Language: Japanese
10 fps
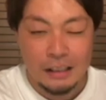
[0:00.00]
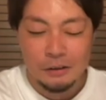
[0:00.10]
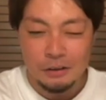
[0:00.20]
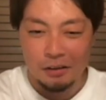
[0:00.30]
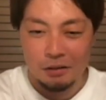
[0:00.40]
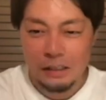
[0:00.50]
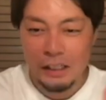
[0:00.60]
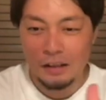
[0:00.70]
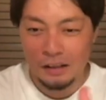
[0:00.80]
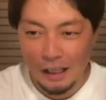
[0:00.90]
一個ずつ見
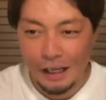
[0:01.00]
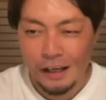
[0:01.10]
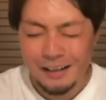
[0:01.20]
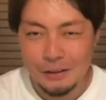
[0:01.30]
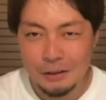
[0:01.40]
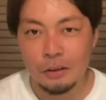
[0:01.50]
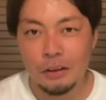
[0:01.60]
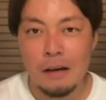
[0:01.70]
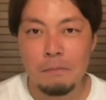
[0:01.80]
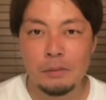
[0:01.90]
てって、ちょっ
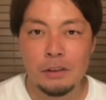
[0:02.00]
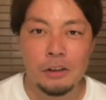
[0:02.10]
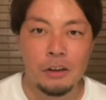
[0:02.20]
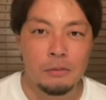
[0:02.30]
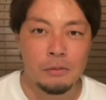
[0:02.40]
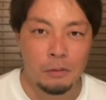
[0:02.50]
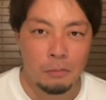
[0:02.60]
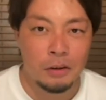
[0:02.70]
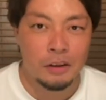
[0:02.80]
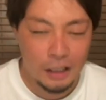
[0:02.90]
とキャンプに興味を
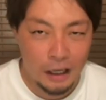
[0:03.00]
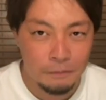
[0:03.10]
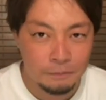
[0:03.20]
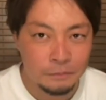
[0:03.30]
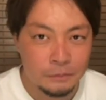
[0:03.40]
持って